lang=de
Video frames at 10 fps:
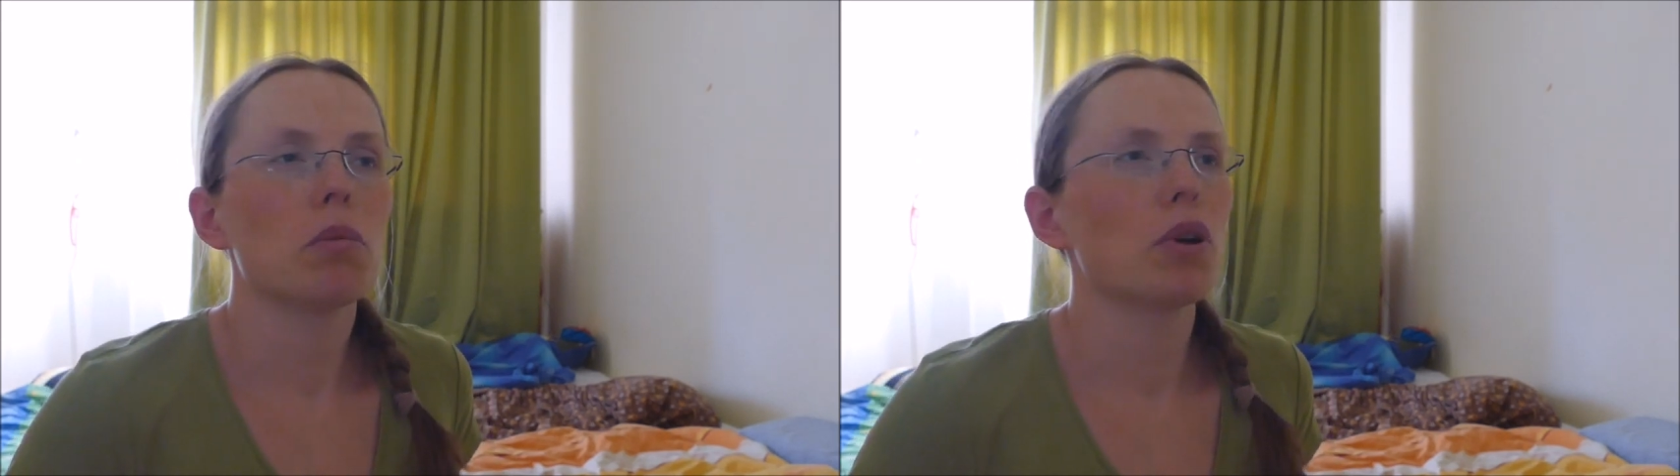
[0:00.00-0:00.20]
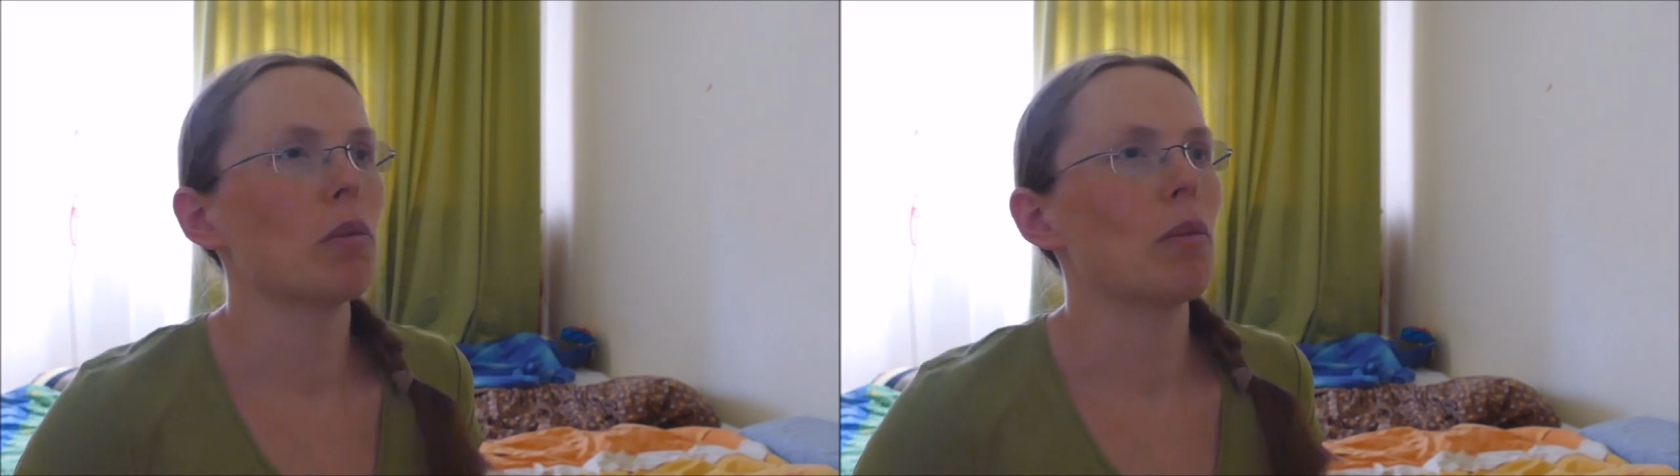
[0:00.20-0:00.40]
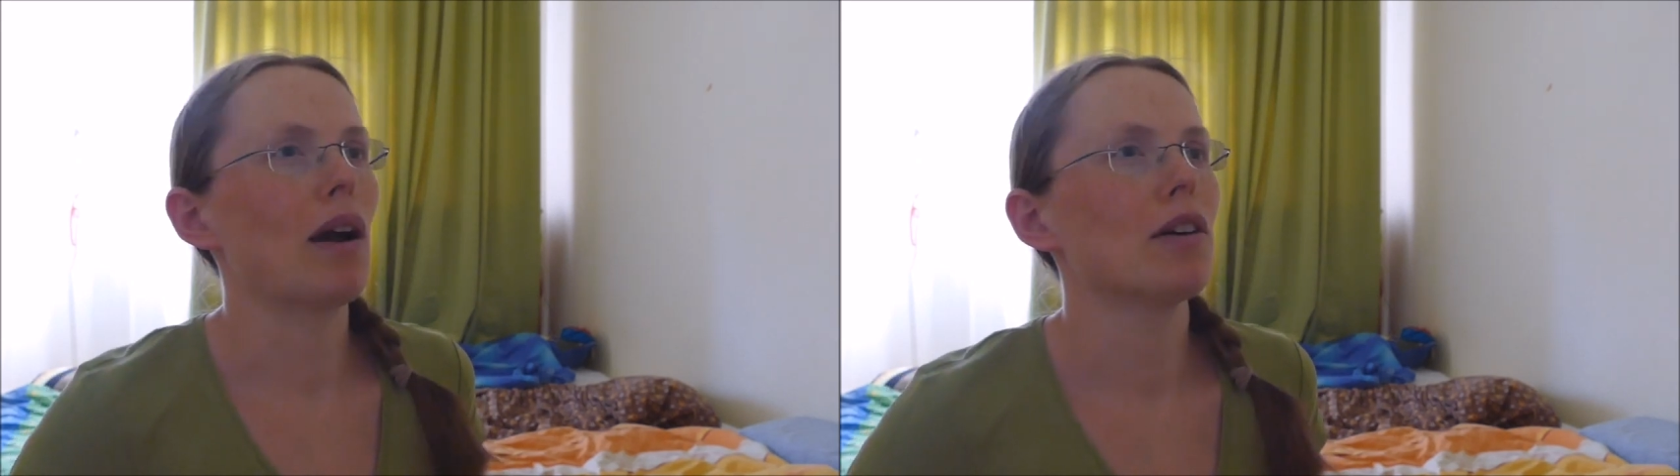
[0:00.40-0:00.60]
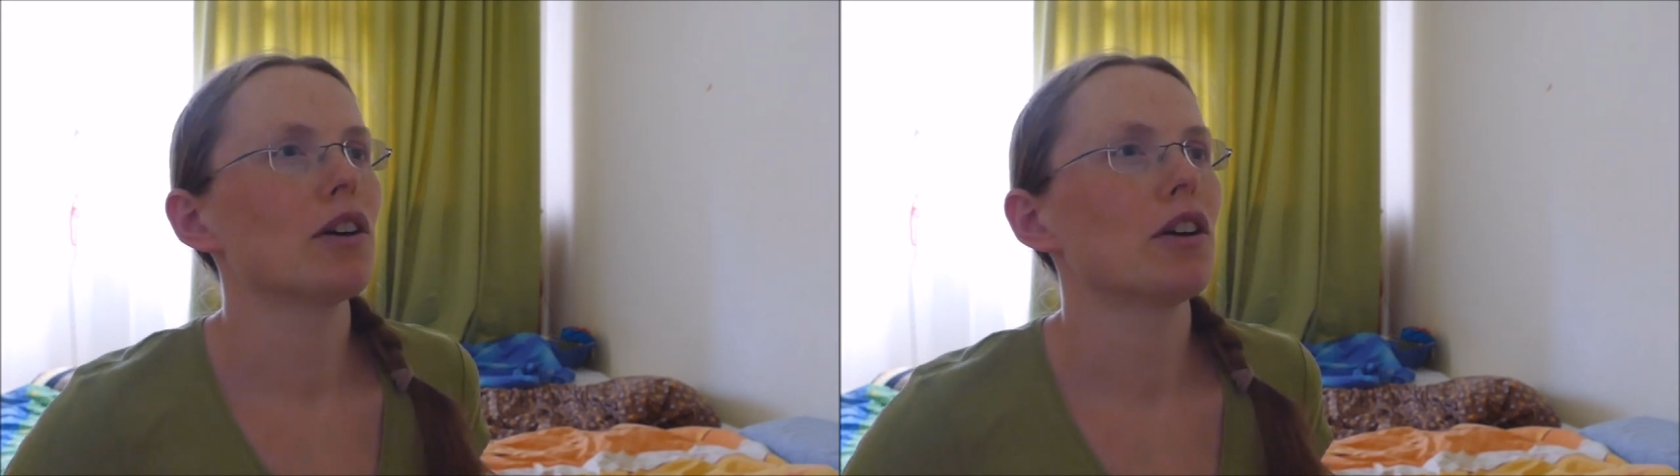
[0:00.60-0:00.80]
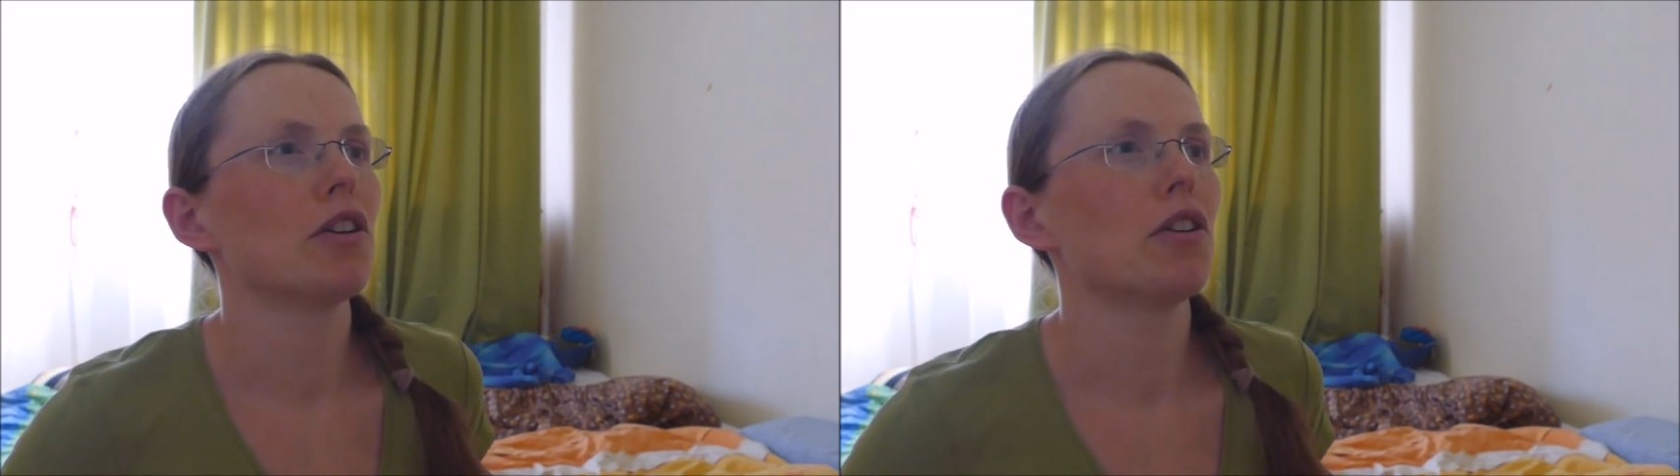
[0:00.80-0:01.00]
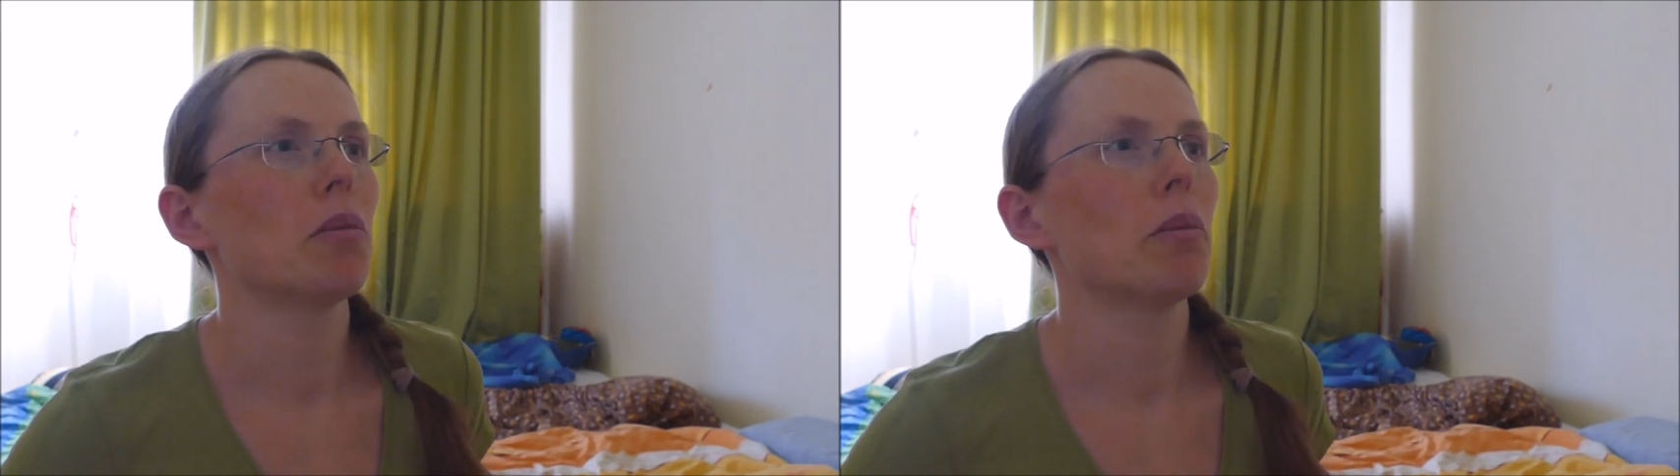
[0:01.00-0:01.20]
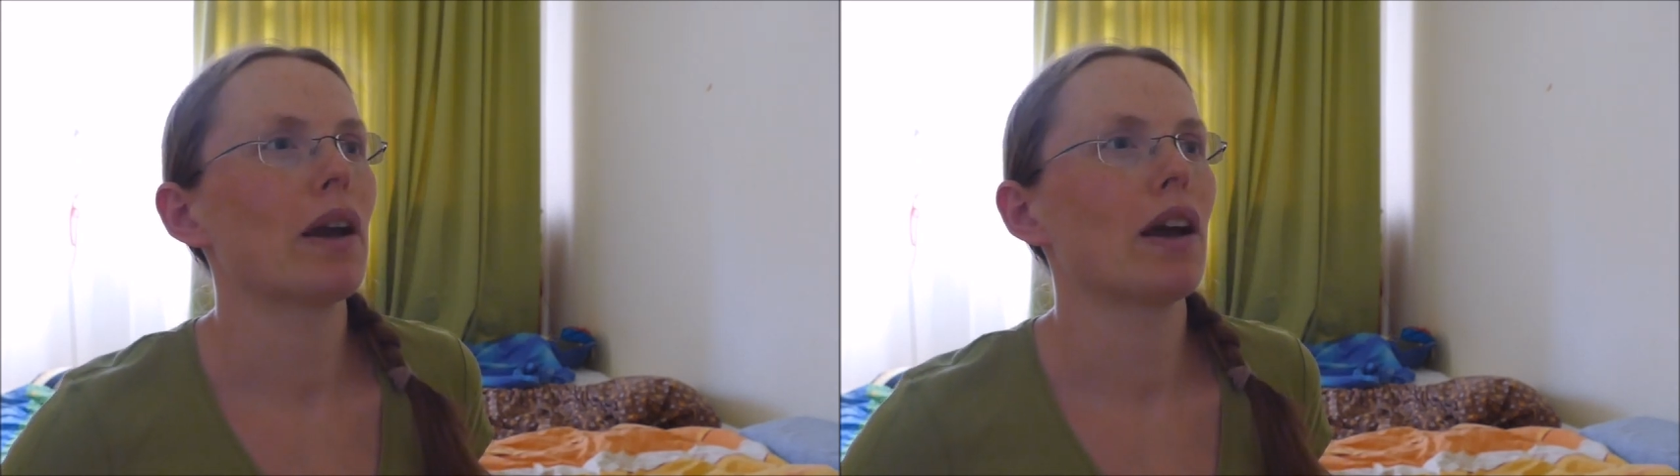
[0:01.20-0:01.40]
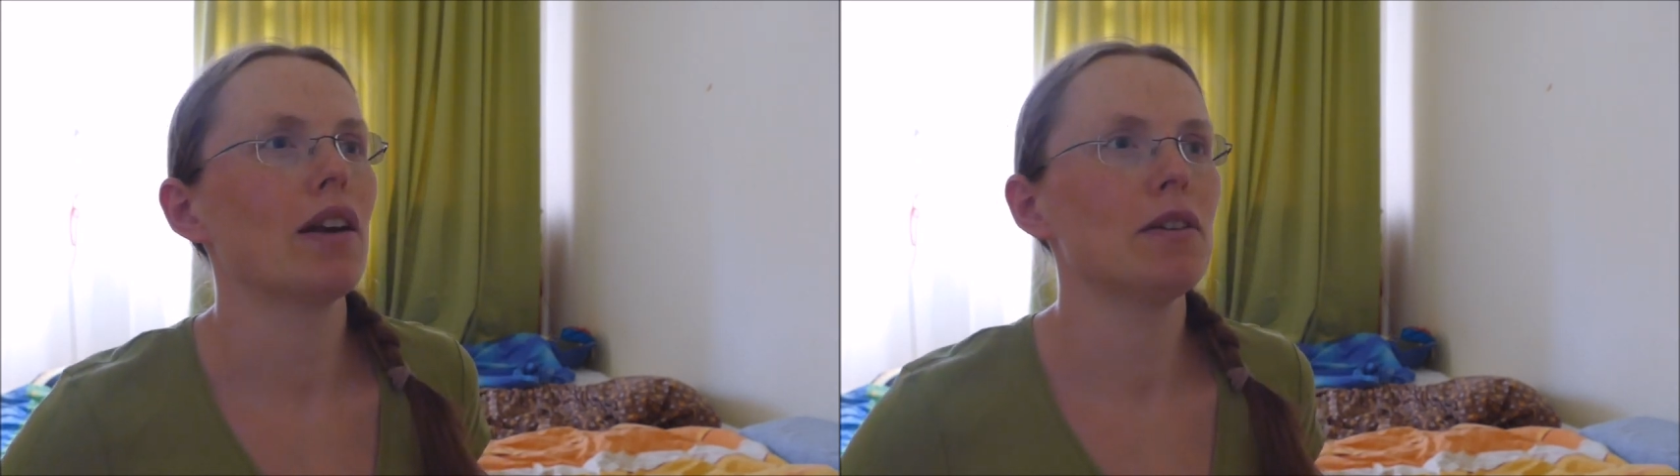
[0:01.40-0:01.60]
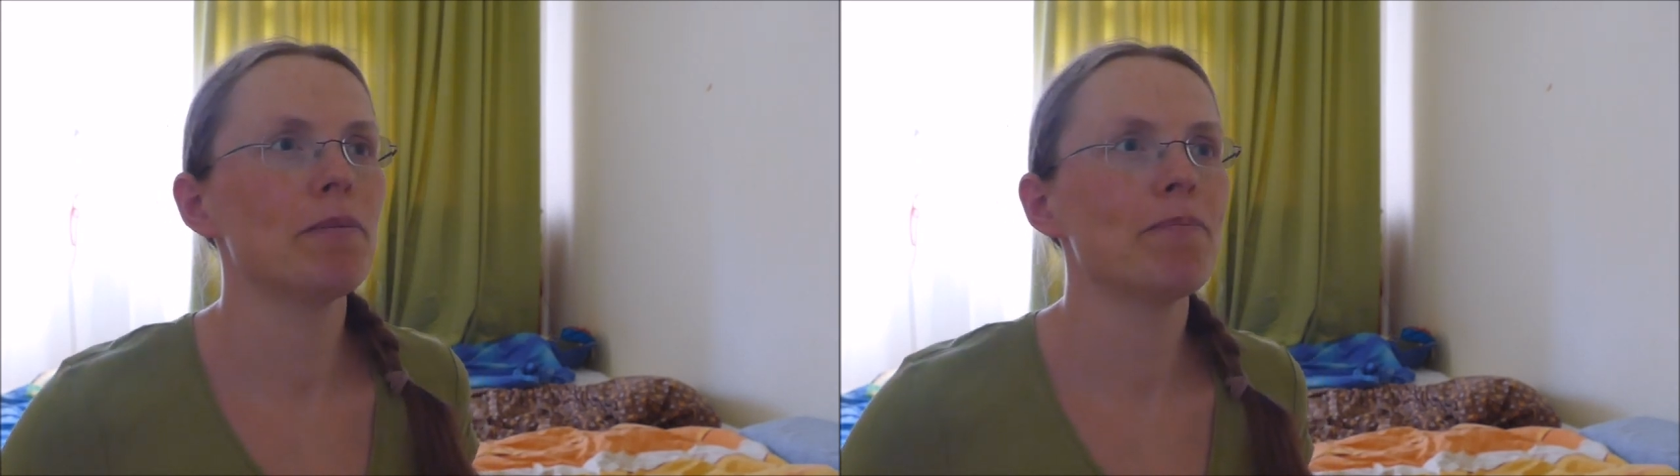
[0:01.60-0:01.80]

prima, kann ich nicht meckern.